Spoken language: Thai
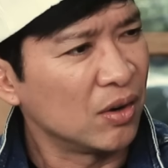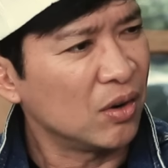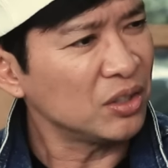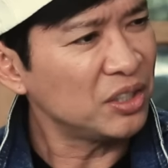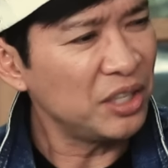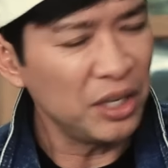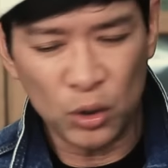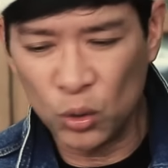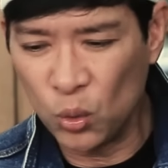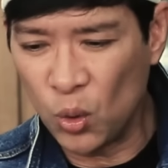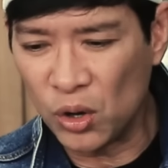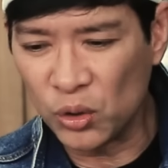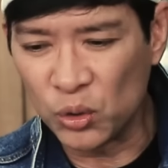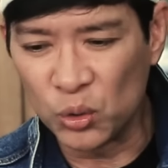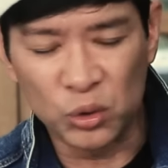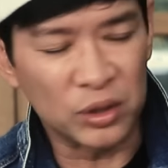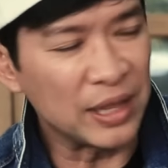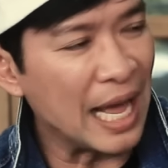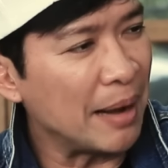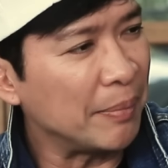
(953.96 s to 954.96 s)
ก็ที่ร่วงอ
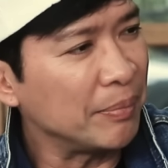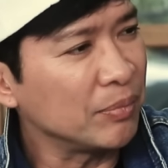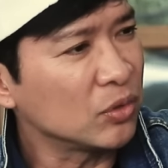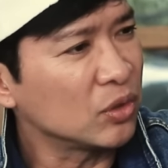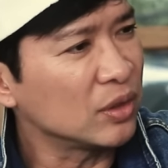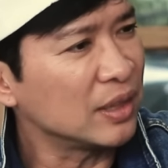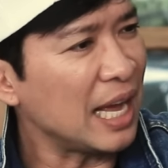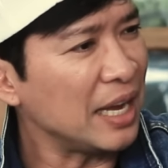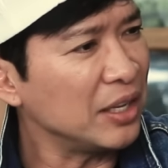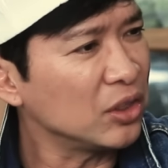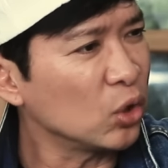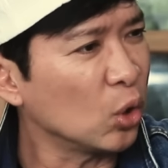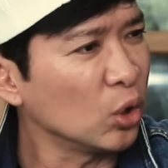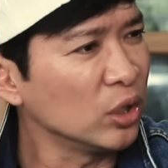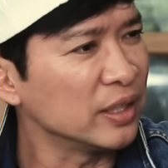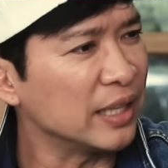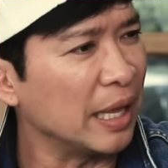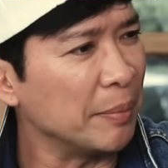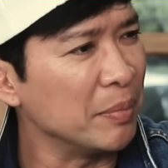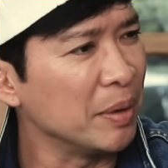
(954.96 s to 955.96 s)
ยู่ตามใต้ต้น
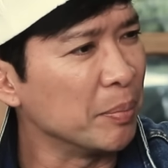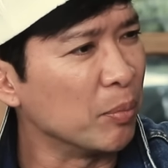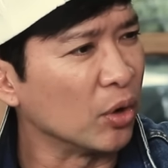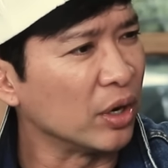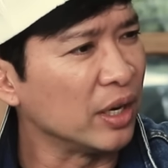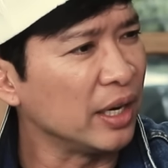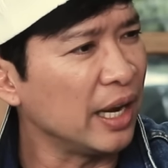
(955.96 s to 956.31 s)
เต็มไปหมด